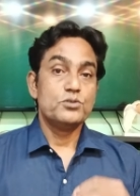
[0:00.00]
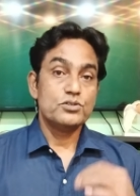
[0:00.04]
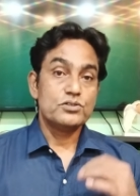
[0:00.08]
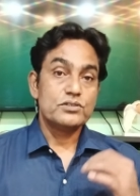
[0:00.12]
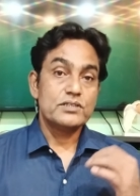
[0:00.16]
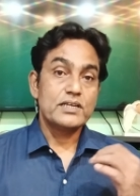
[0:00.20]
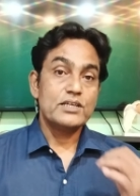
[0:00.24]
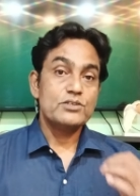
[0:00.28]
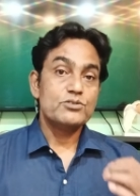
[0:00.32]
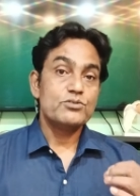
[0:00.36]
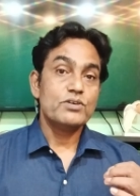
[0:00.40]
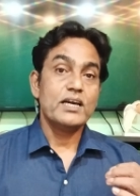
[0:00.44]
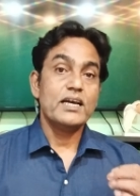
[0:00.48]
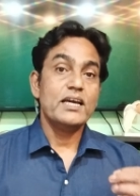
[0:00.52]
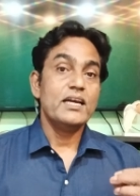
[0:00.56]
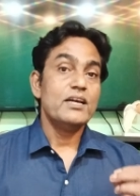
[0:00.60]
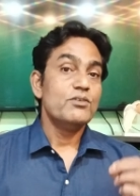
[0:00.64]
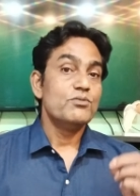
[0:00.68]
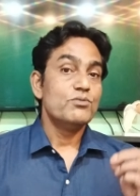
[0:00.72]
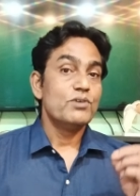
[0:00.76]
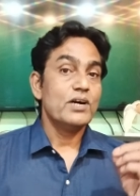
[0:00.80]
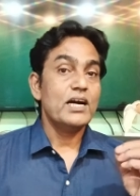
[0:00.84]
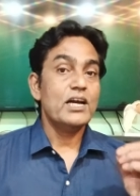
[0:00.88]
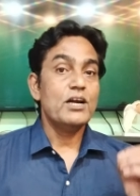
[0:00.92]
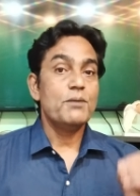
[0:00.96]
दूसरा जो है
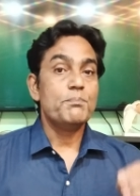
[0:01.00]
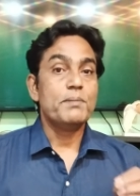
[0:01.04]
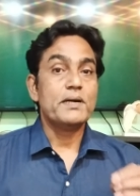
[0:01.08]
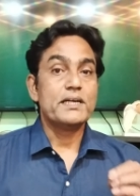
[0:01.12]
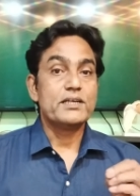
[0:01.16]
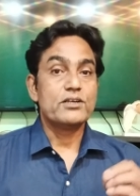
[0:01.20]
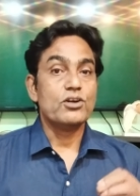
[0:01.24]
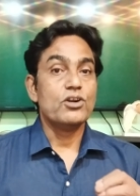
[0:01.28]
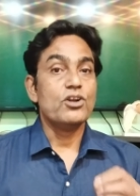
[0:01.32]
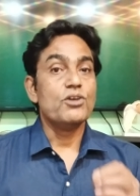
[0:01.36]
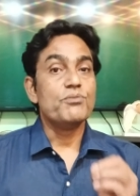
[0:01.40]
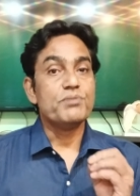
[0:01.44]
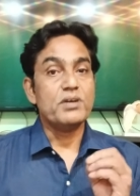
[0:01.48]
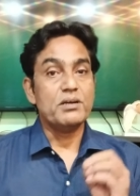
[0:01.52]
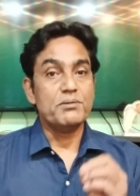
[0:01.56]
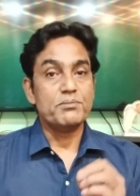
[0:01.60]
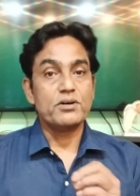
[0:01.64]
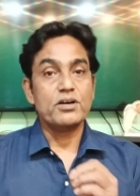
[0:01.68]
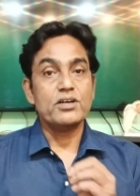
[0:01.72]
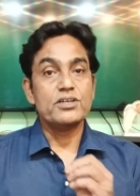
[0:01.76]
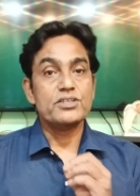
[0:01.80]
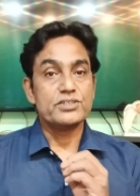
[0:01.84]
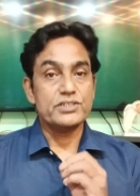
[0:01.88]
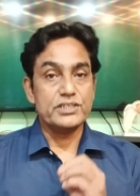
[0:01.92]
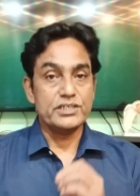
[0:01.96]
वह है पटोलो
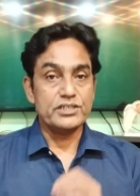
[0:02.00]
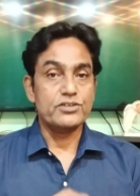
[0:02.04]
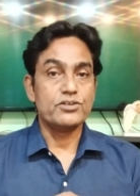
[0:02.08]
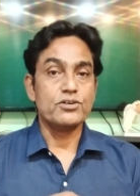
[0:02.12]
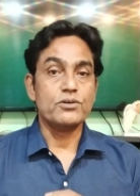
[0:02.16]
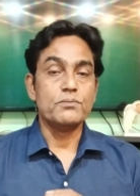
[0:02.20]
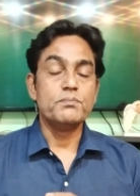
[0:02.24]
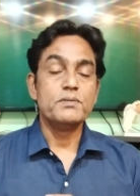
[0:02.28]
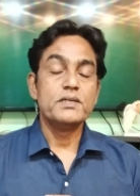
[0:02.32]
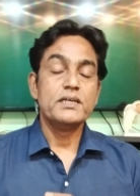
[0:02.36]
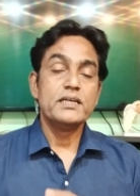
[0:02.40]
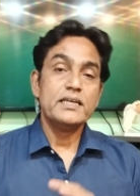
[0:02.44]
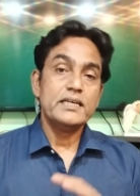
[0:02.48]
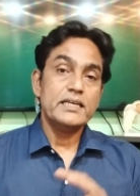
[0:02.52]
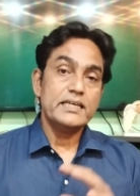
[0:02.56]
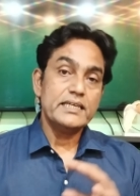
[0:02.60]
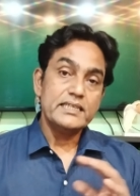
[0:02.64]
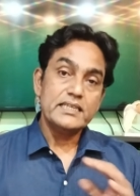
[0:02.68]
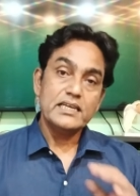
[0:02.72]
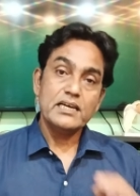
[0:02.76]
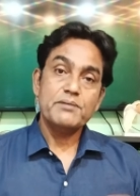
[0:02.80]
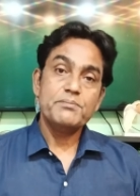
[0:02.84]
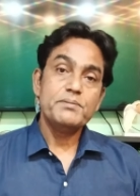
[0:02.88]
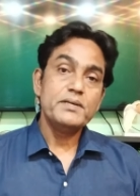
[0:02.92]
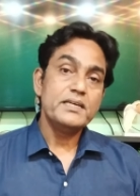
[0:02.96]
फेमरल सिंड्रोम
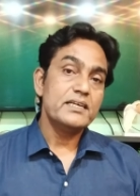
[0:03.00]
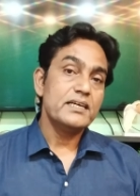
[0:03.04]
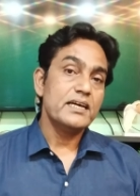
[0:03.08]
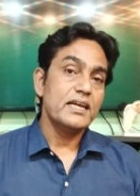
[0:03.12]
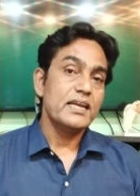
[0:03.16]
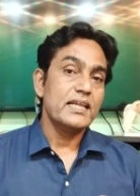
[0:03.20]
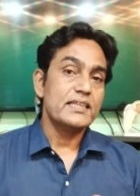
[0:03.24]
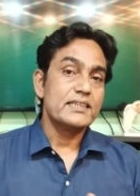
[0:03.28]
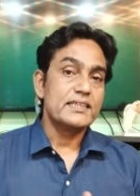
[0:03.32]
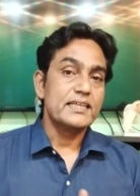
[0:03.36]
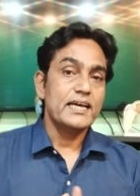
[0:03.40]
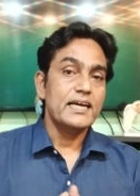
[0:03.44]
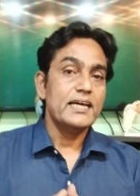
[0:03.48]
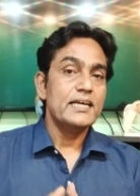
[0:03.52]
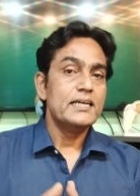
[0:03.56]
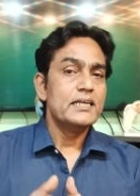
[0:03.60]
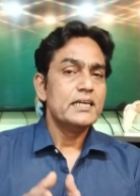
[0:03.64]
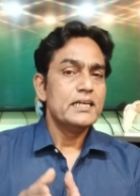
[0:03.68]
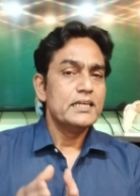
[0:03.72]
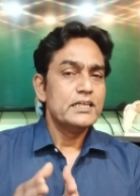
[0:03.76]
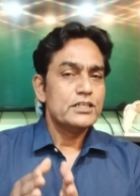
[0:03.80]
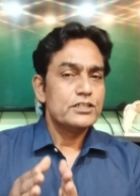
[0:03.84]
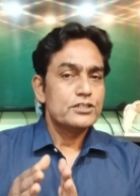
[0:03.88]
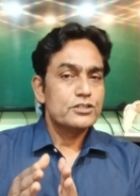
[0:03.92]
यह भी कहलाता है